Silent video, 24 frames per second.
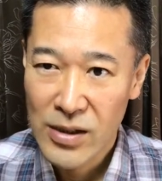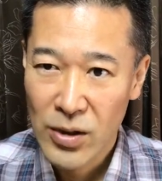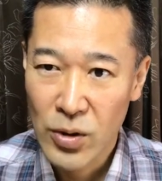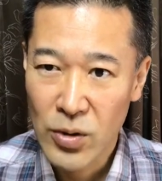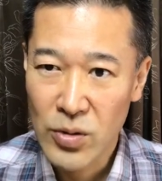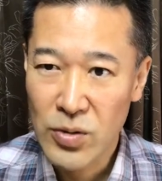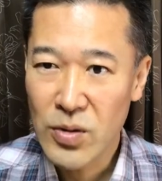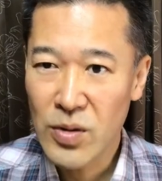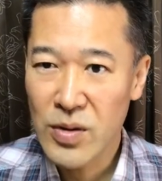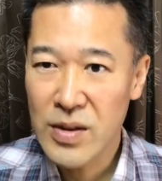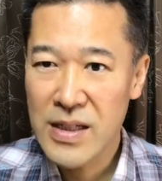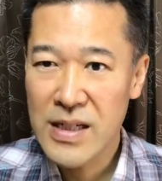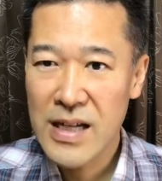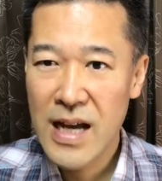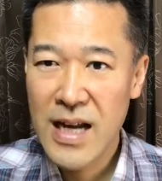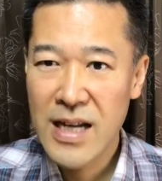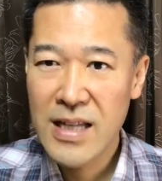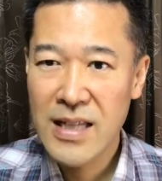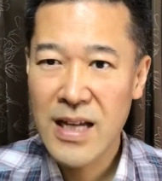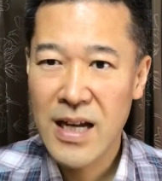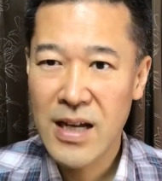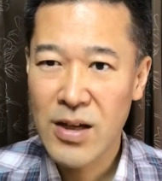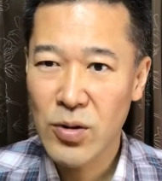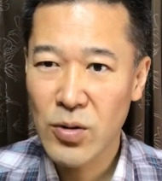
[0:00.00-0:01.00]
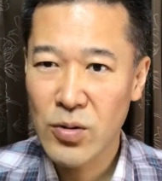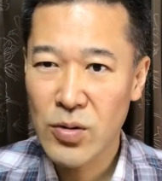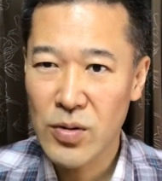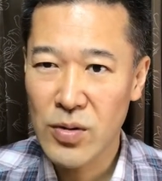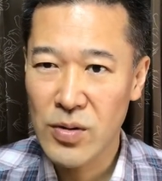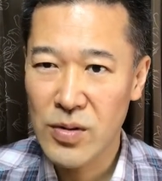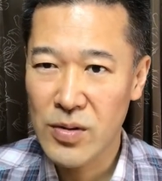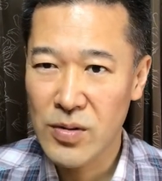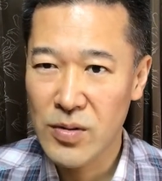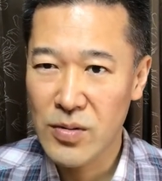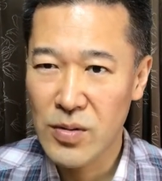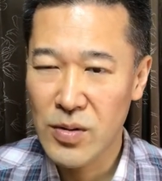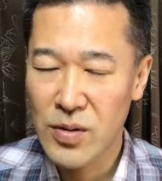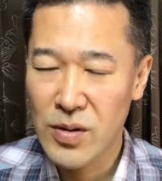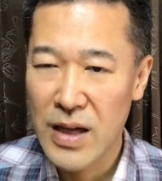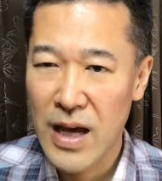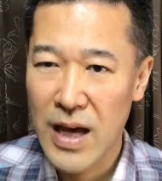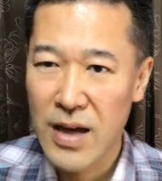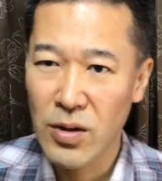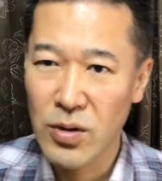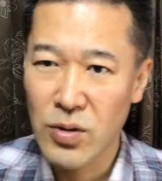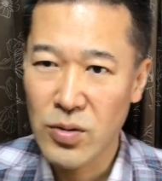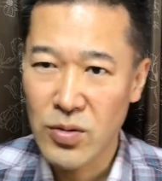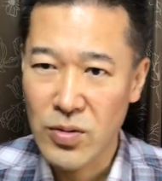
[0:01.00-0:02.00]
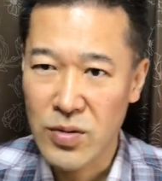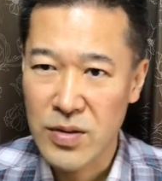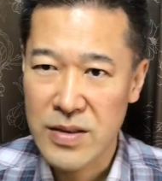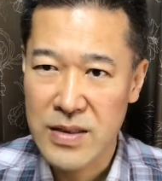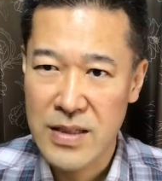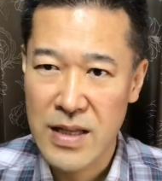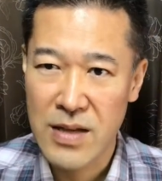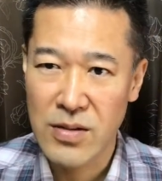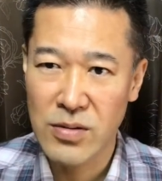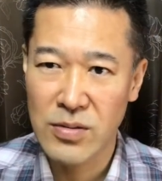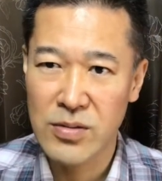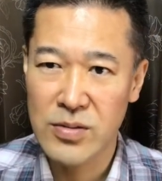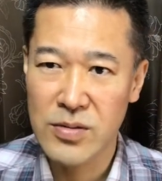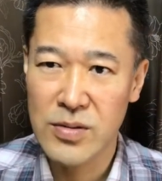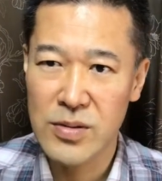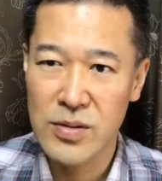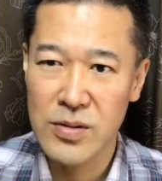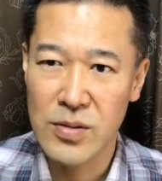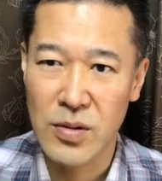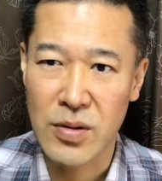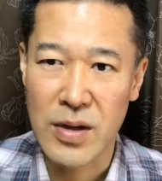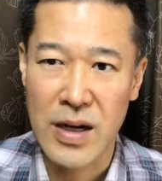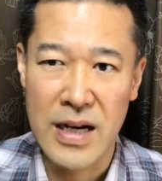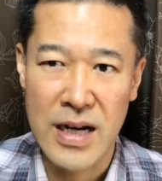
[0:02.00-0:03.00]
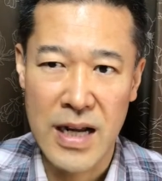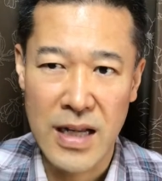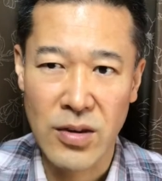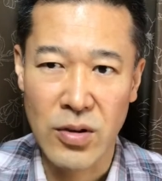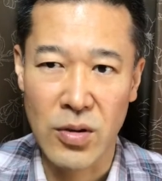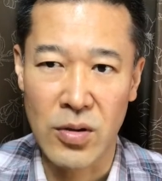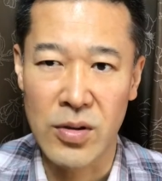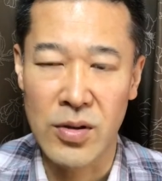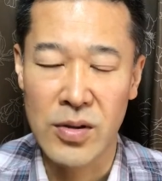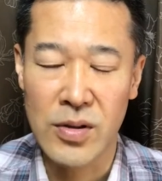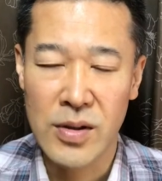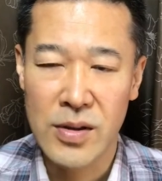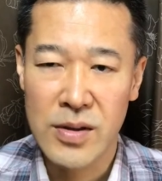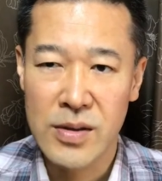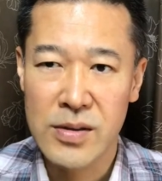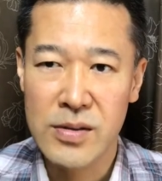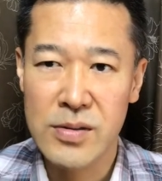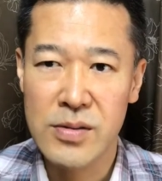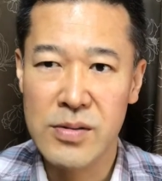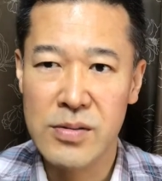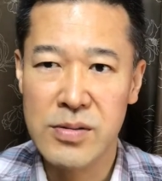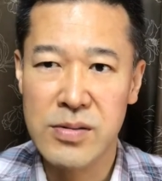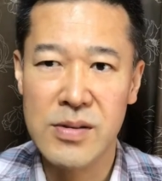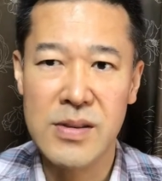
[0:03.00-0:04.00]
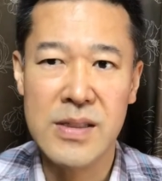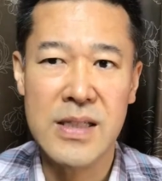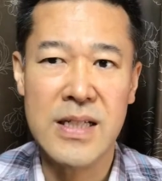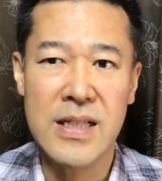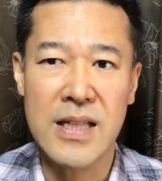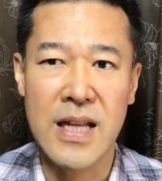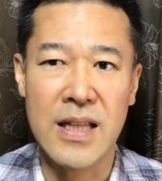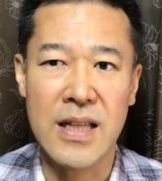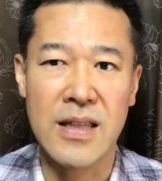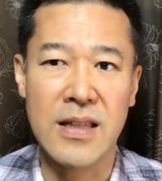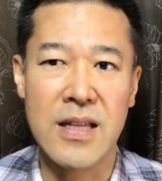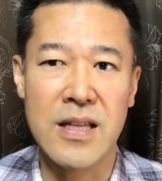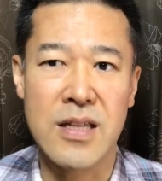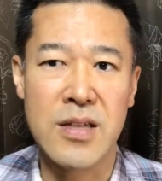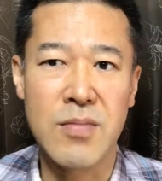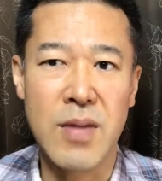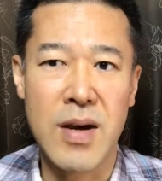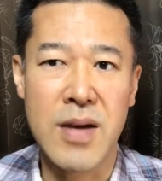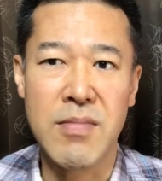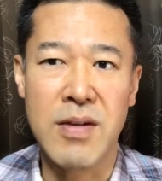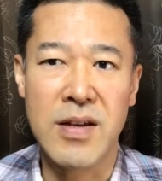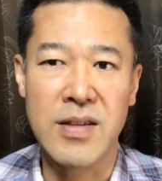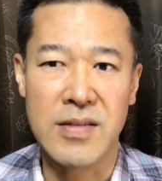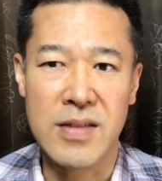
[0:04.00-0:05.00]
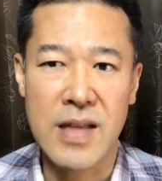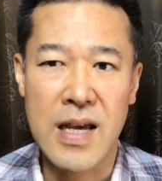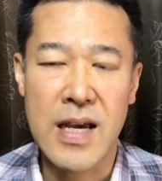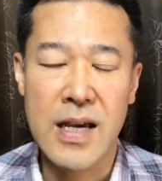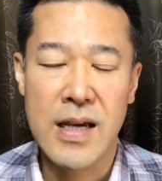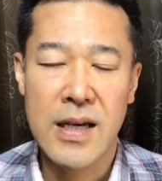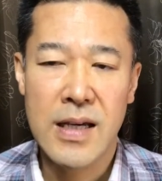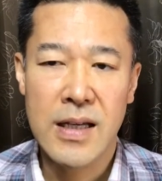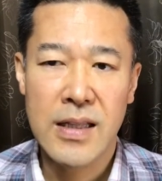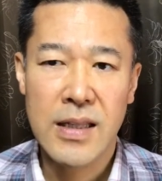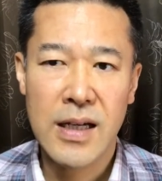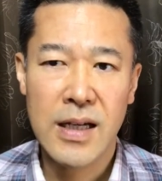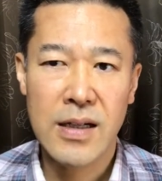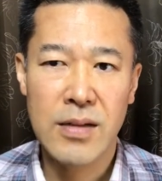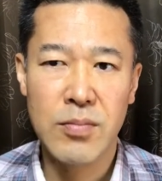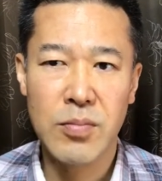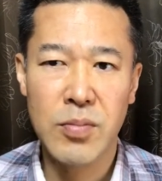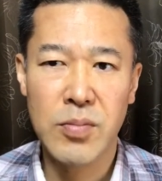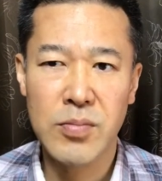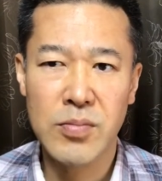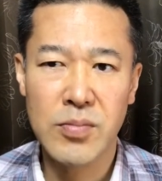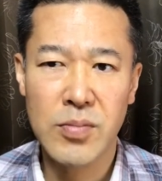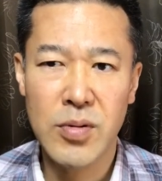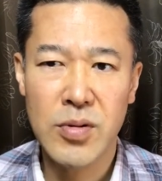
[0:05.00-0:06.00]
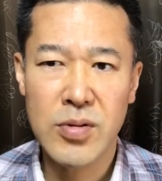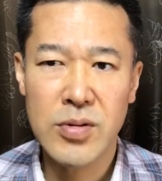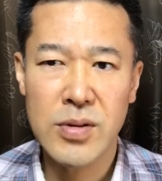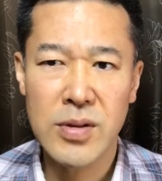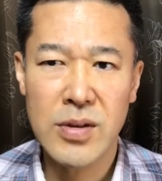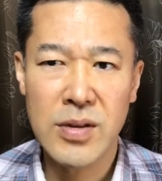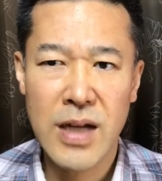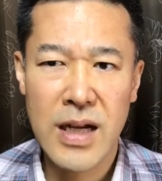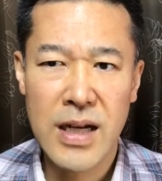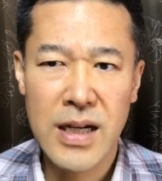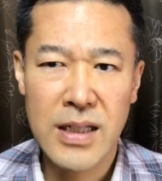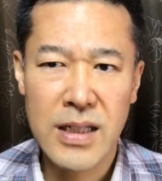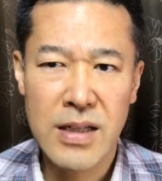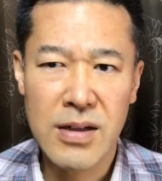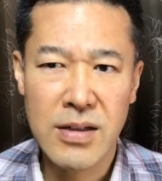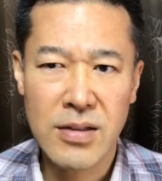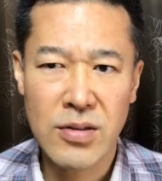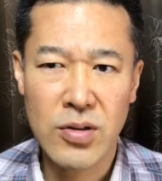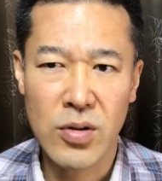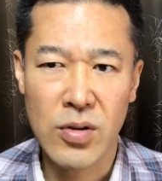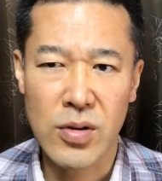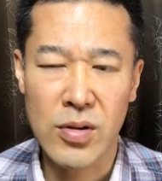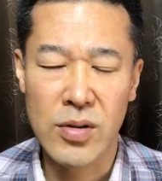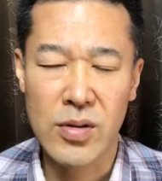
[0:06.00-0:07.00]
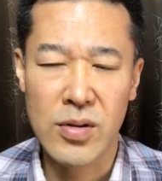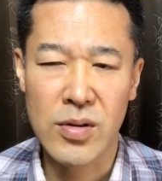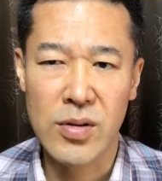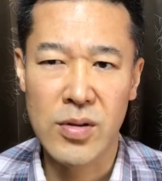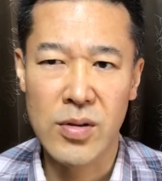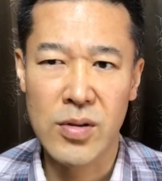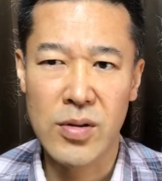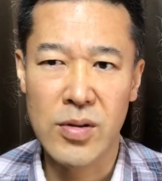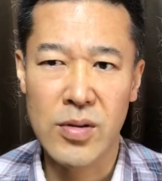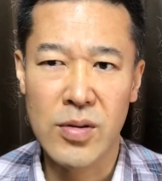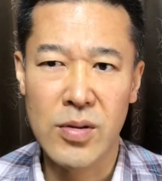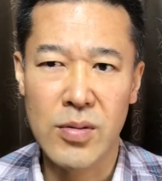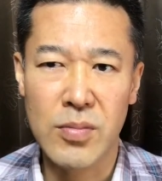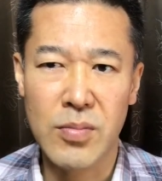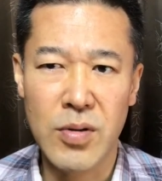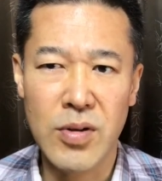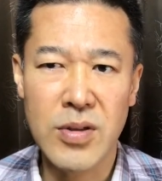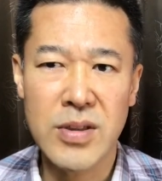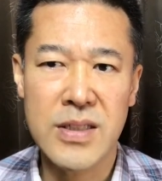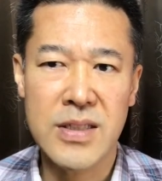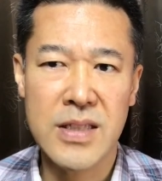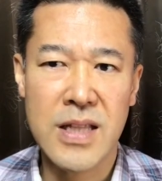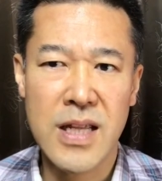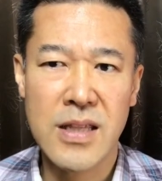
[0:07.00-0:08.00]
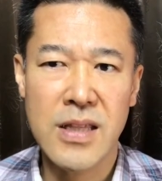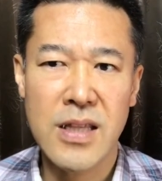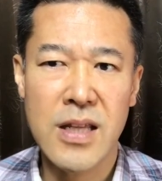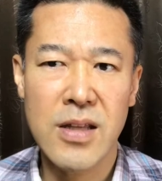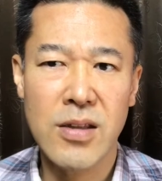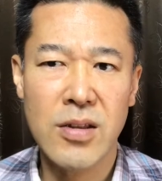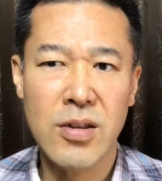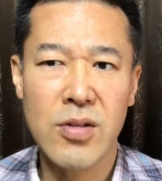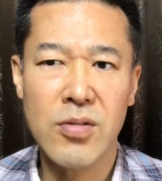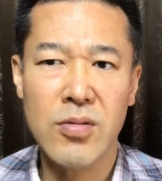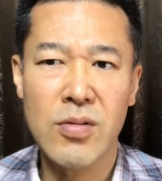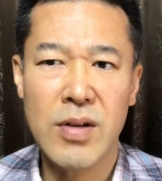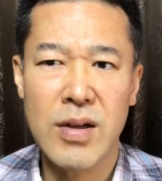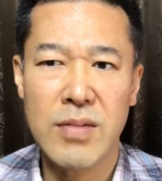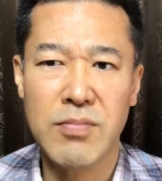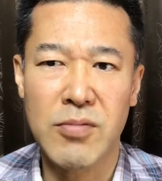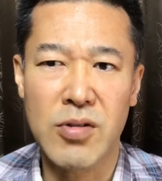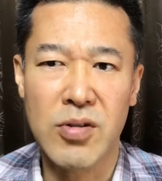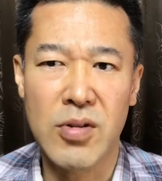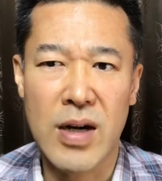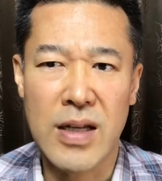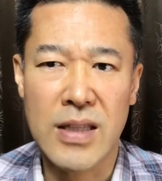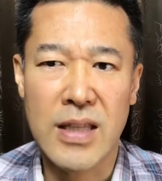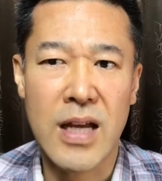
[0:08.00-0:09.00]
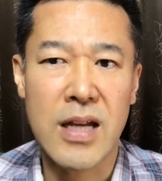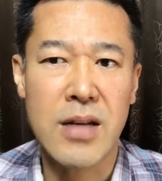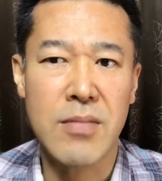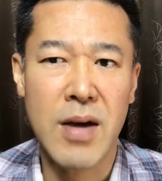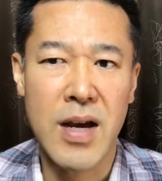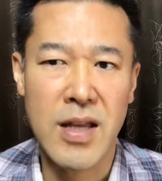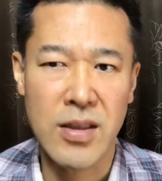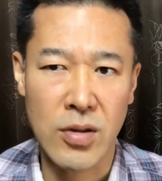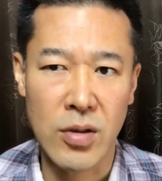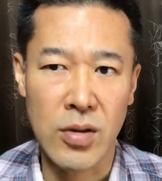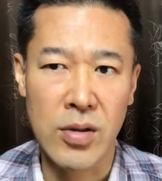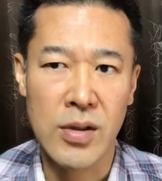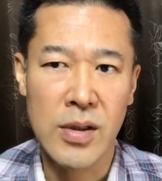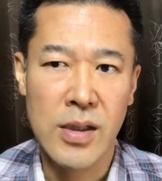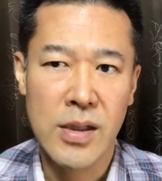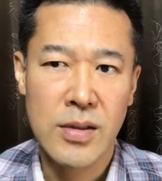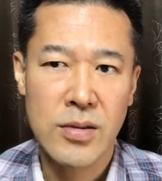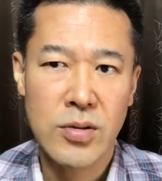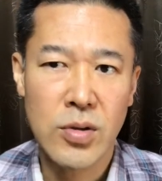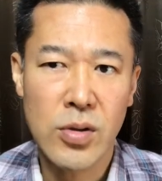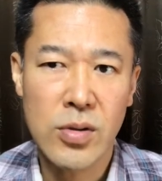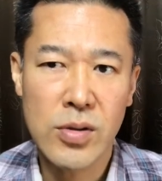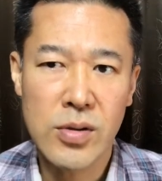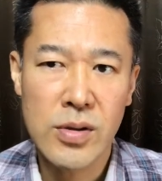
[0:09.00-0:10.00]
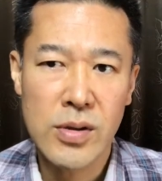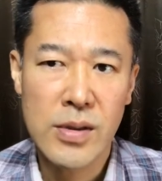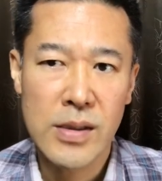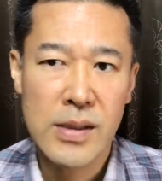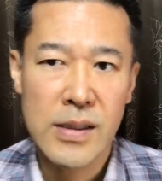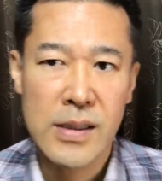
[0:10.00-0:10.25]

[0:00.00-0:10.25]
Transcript: 本当にやりたいことをやろうとしてるのかなというふうになってしまいますねだから僕の中ではその凡事徹底っていうのはもう当たり前とそういう